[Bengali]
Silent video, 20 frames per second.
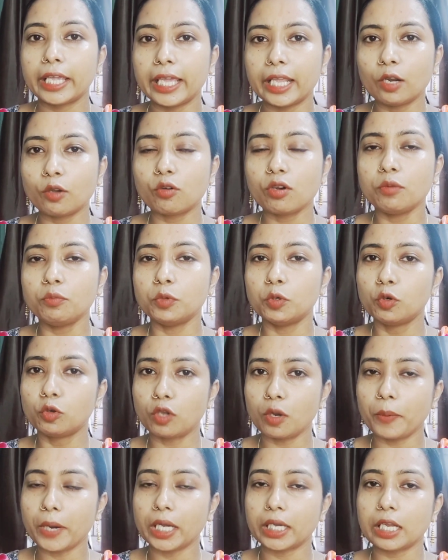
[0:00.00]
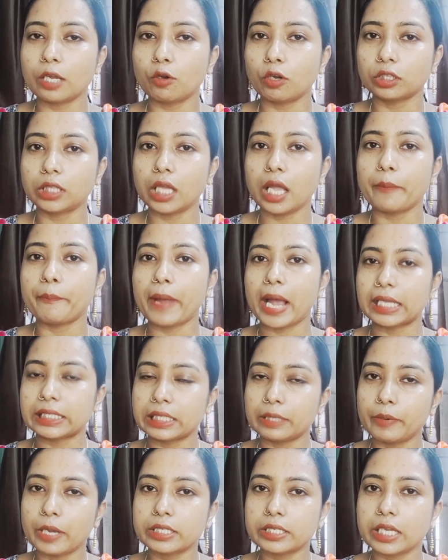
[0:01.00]
এরকম উল্টোপাল্টা কথা
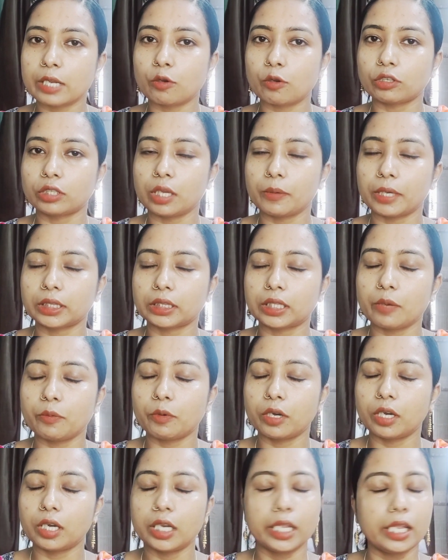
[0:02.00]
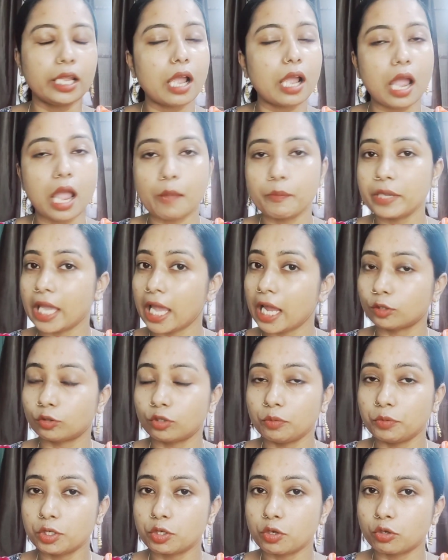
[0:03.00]
বাজে ভাষায় কথাবার্তা বললে আমি
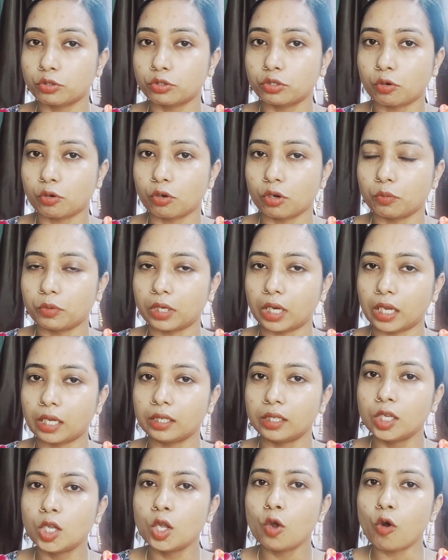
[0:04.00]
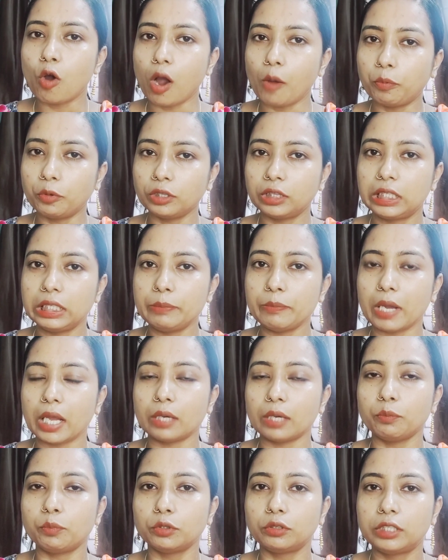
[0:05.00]
একদমই সহ্য করব না
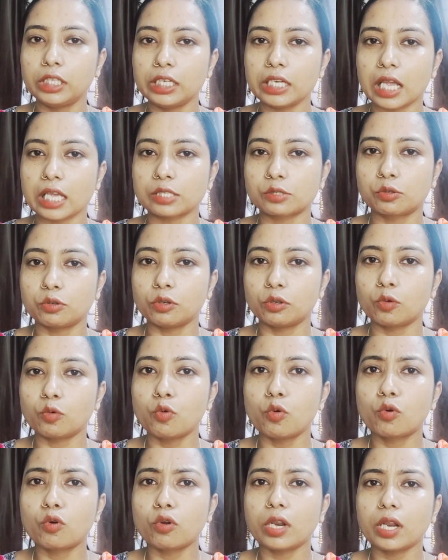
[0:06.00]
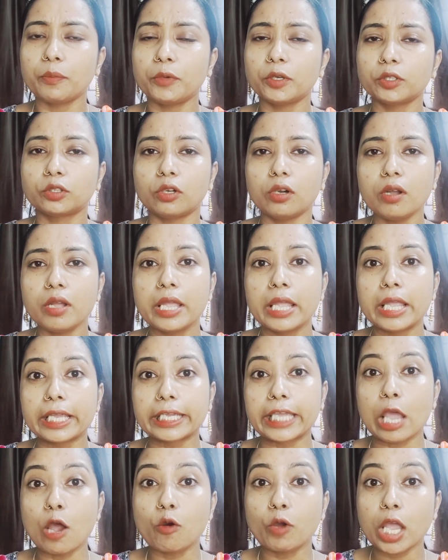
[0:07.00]
অবুদ্ধিমান বুদ্ধি নাশগুলো কুকুরের মতো
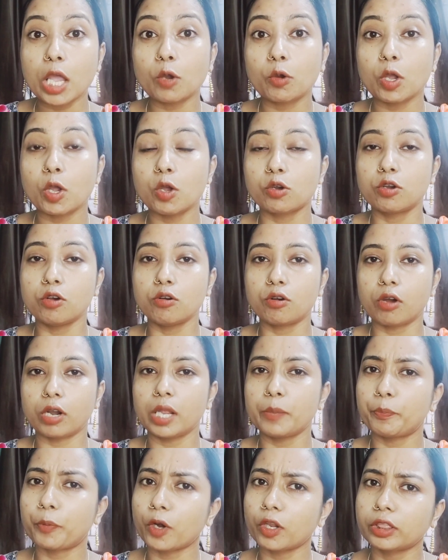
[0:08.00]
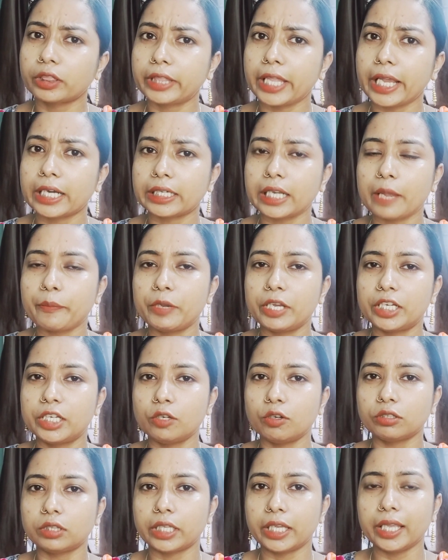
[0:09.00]
ঘেউ ঘেউ ঘেউ ঘেউ করে প্রত্যেকটা
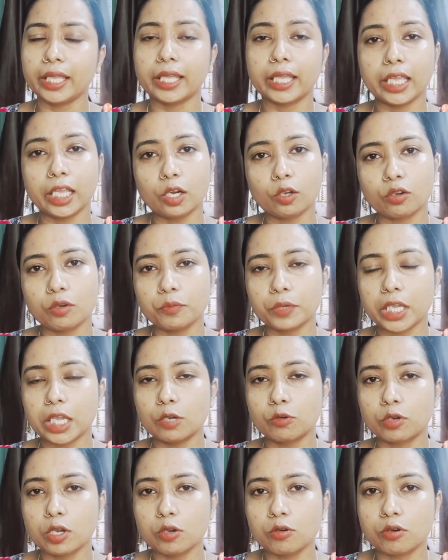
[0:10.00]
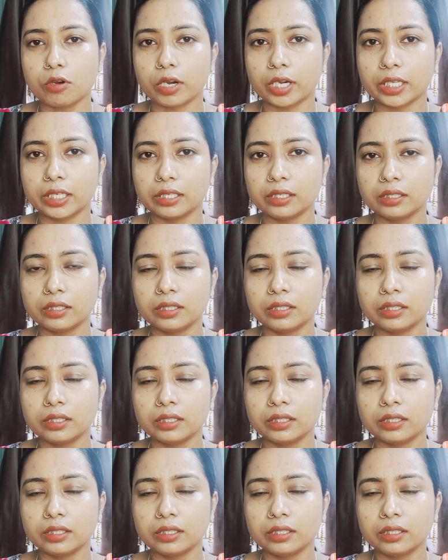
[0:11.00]
ভিডিওতে এরকম ঘেউ ঘেউ করে